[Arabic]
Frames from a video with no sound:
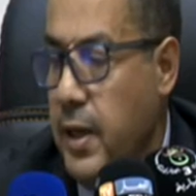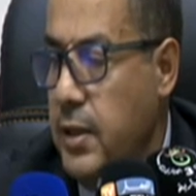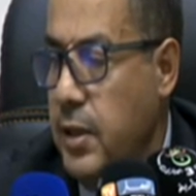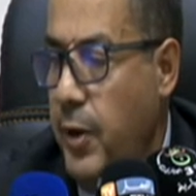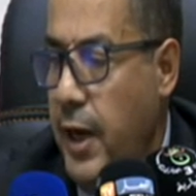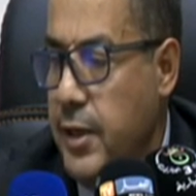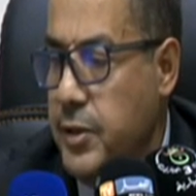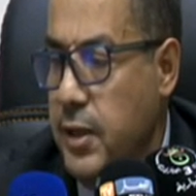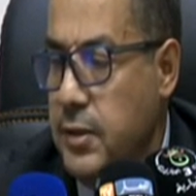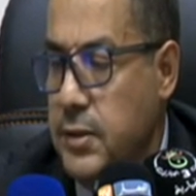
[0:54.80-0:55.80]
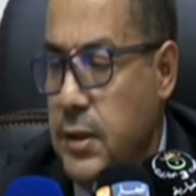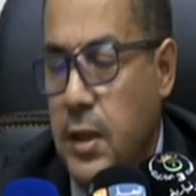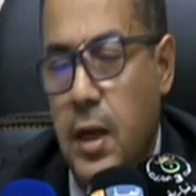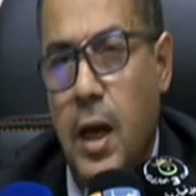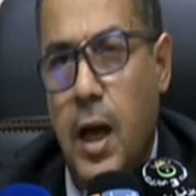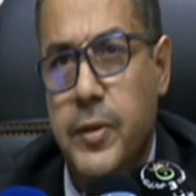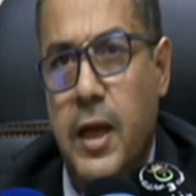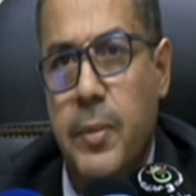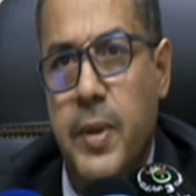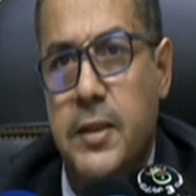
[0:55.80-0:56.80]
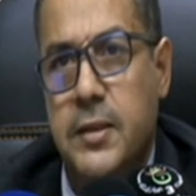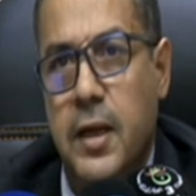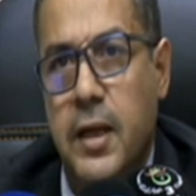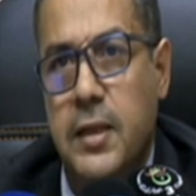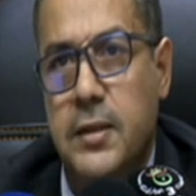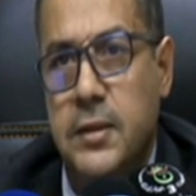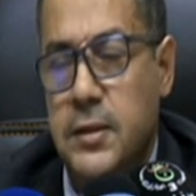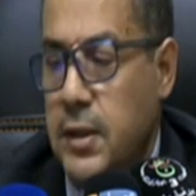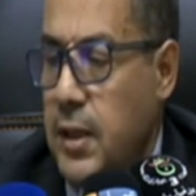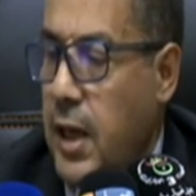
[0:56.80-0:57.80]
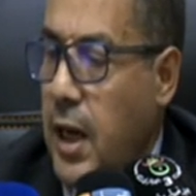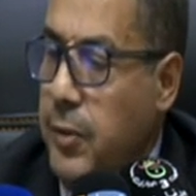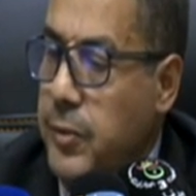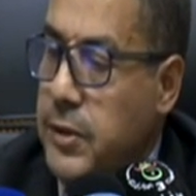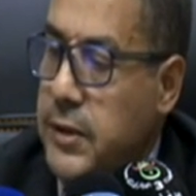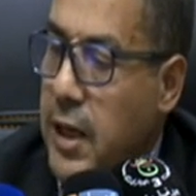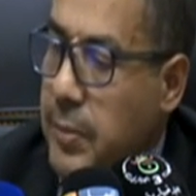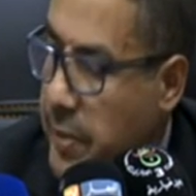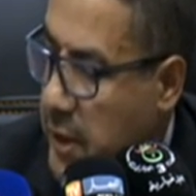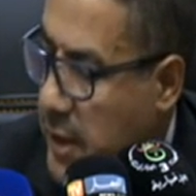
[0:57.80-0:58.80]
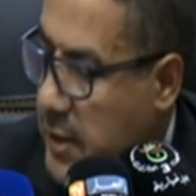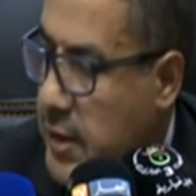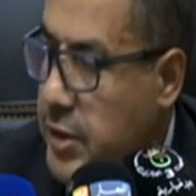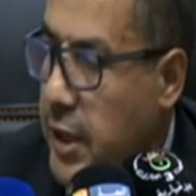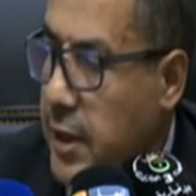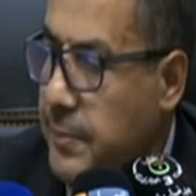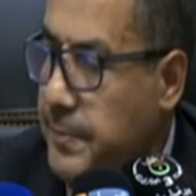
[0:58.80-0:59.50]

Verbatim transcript: للمعالجات أو طلبات الترخيص أو طلب الاستشارة